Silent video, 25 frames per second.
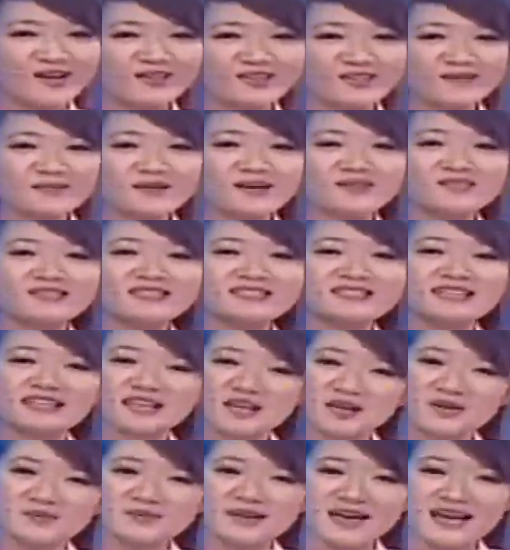Còn tiếp theo chương
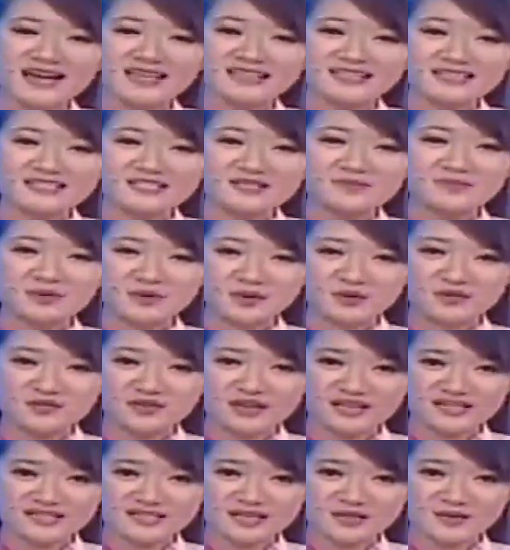trình ngày hôm nay thì xin mời quý
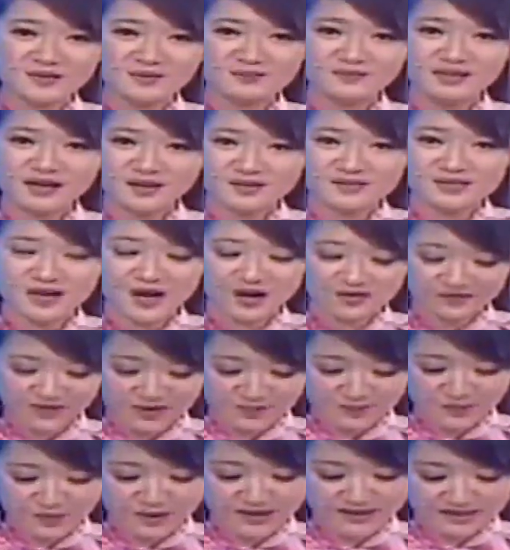vị sẽ cùng theo dõi về mô